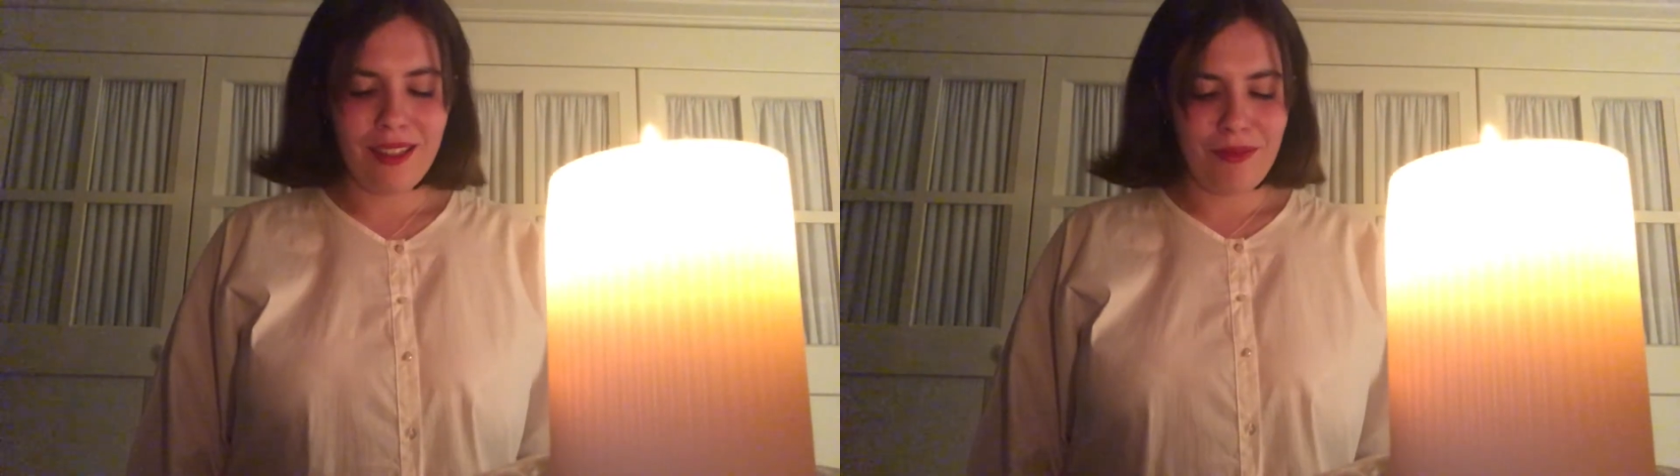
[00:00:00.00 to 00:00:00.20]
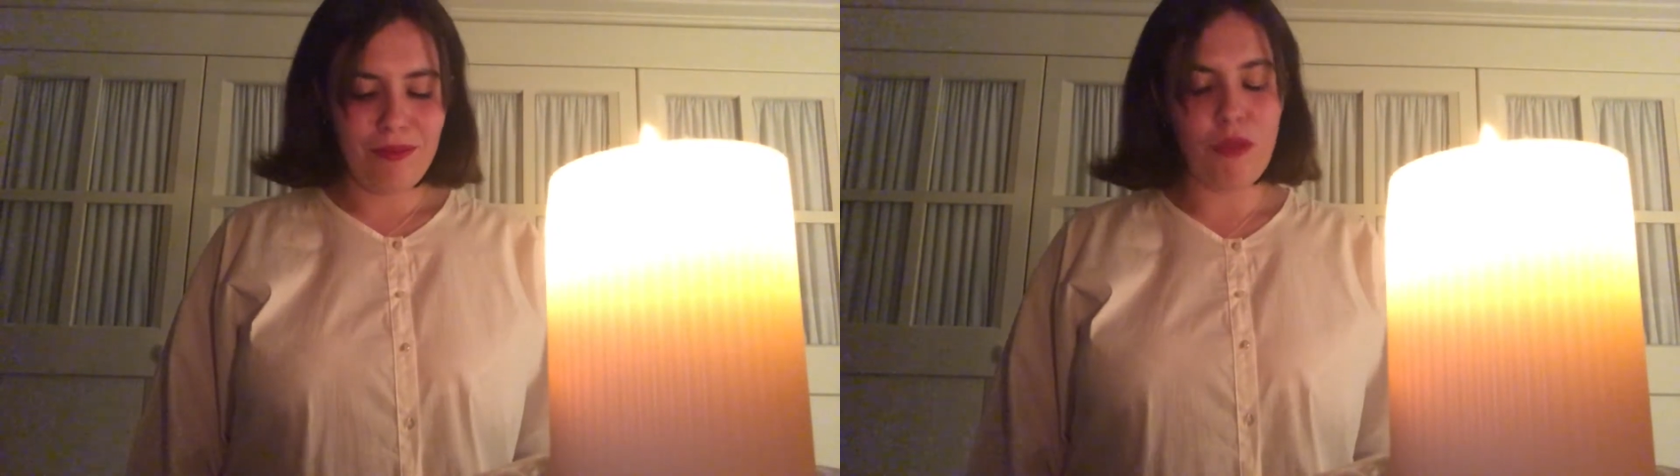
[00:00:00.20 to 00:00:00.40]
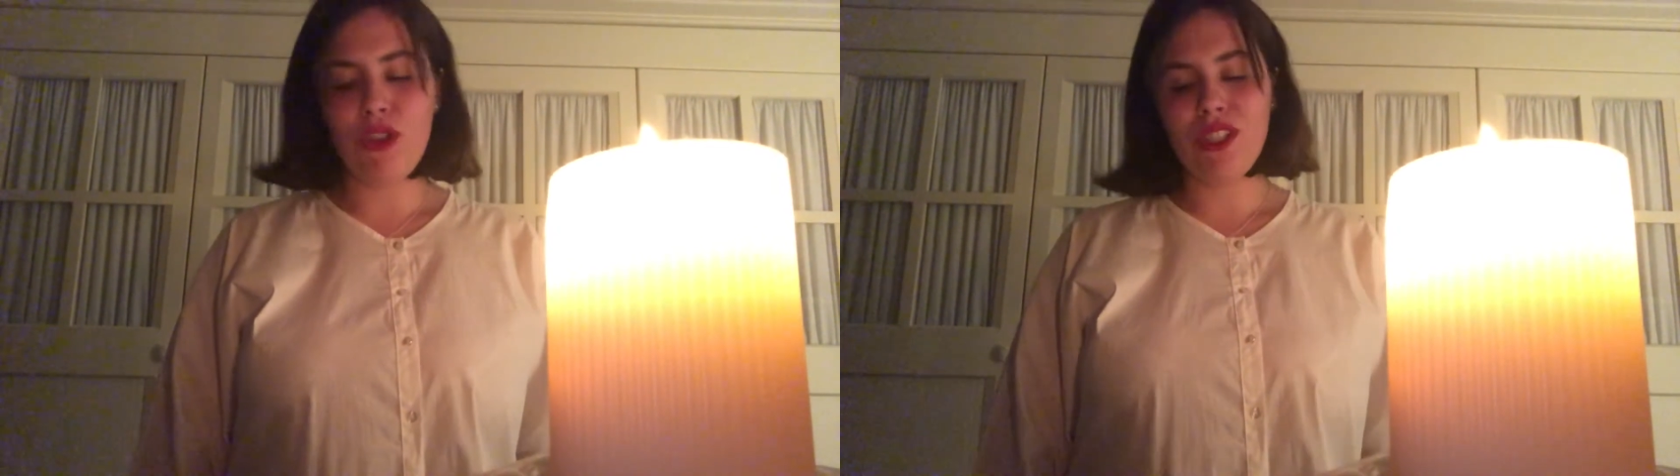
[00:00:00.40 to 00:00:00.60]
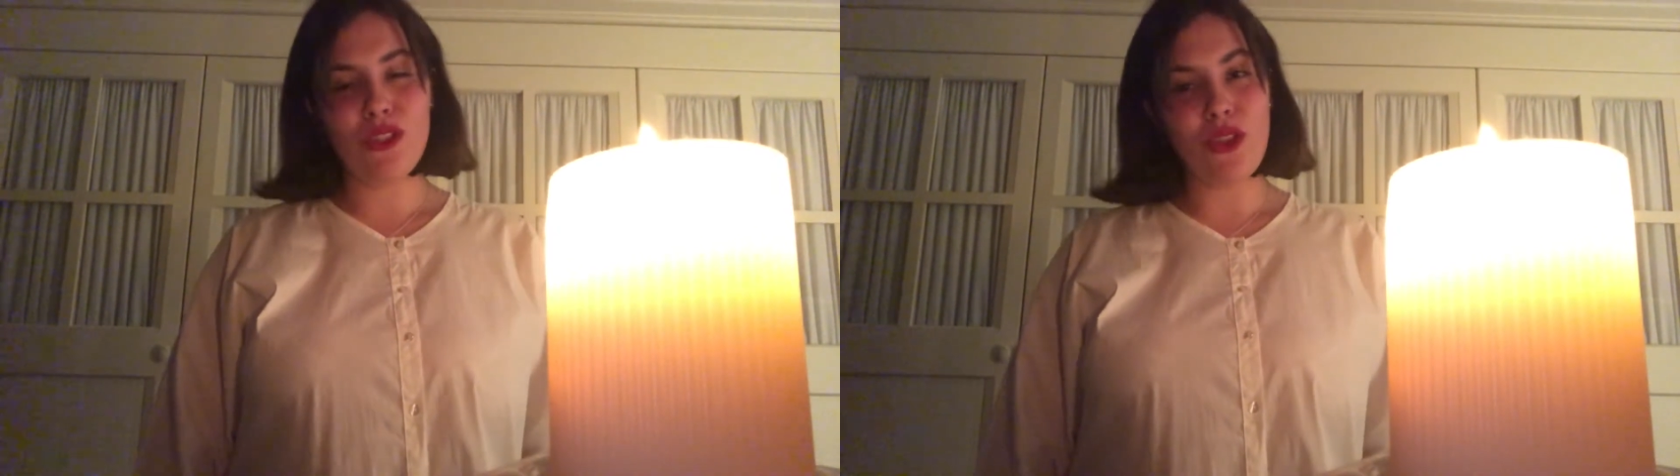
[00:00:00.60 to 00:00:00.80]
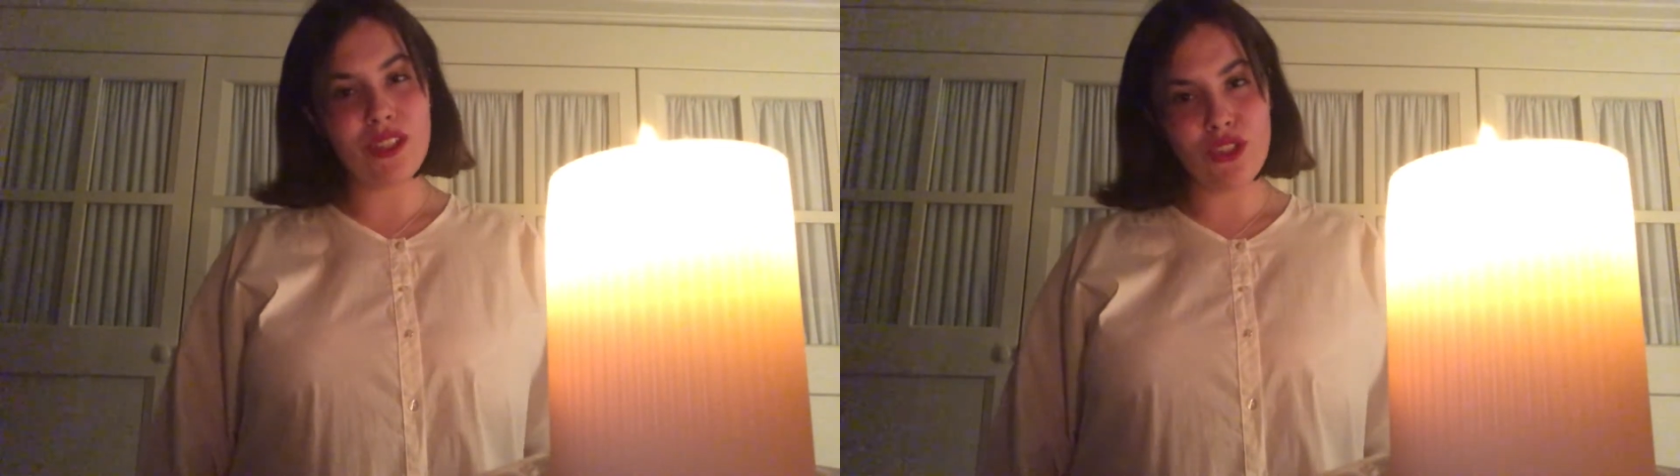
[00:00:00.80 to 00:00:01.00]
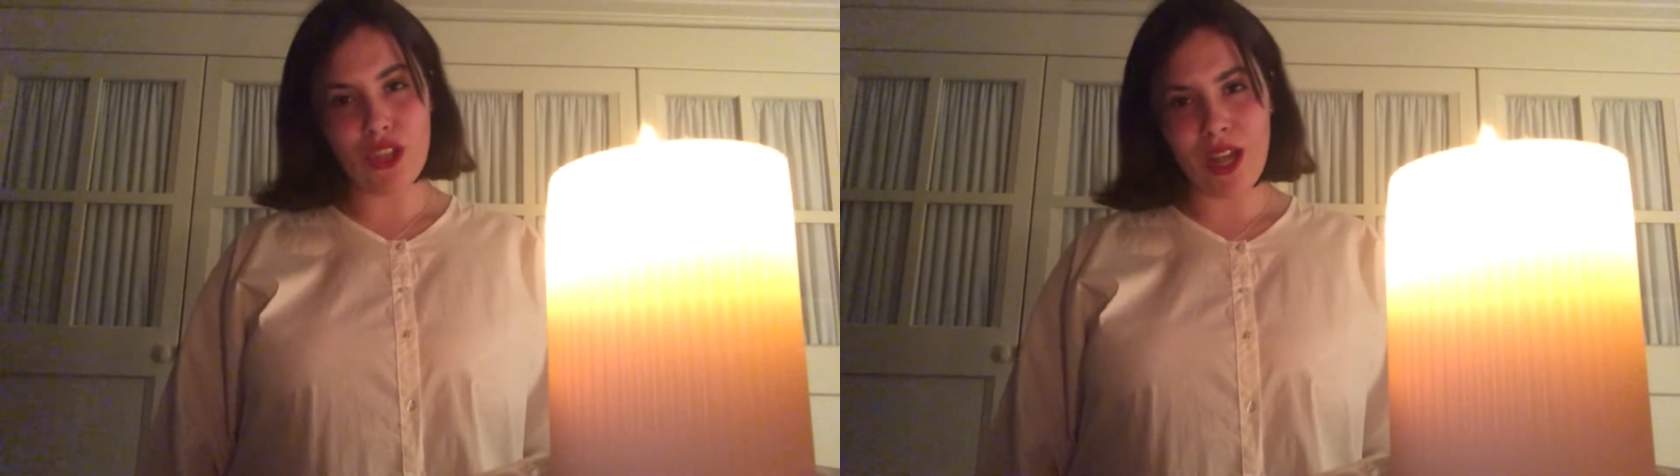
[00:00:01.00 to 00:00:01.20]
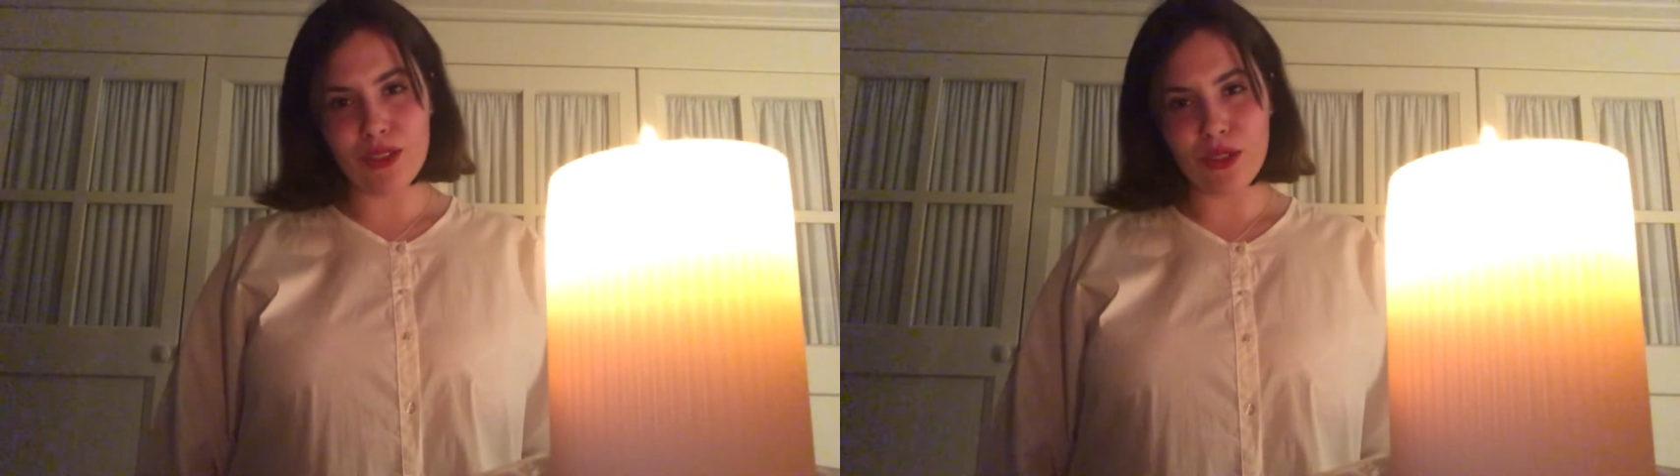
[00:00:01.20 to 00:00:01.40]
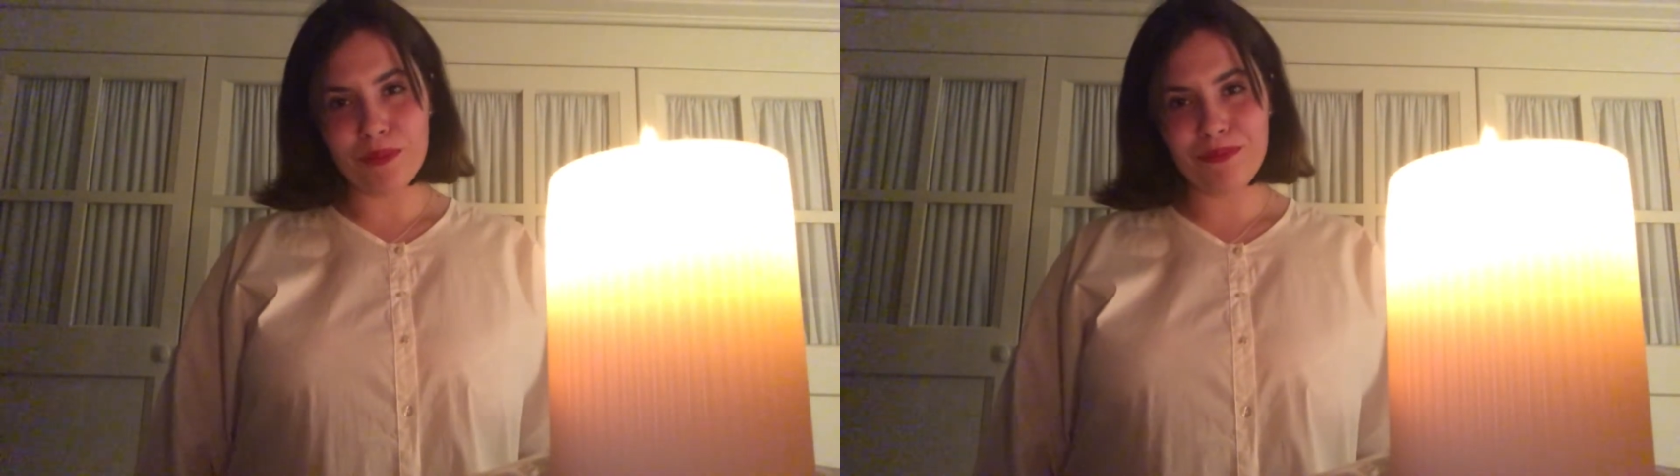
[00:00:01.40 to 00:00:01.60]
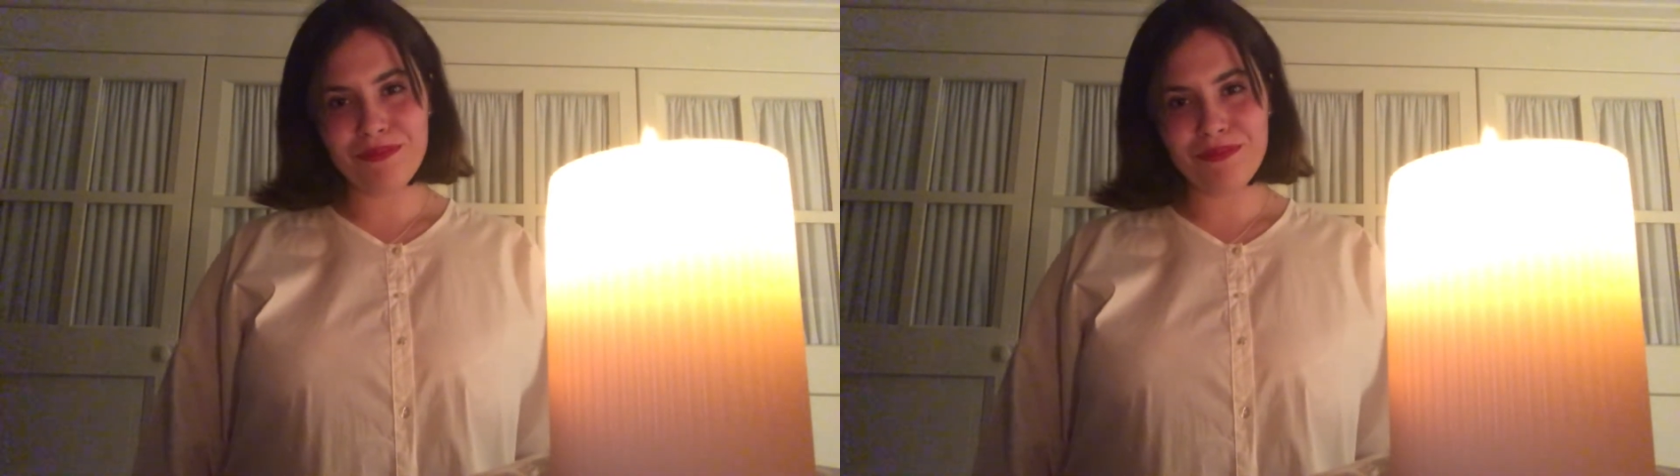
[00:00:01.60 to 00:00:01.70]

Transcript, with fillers: Ma forse sto esagerando.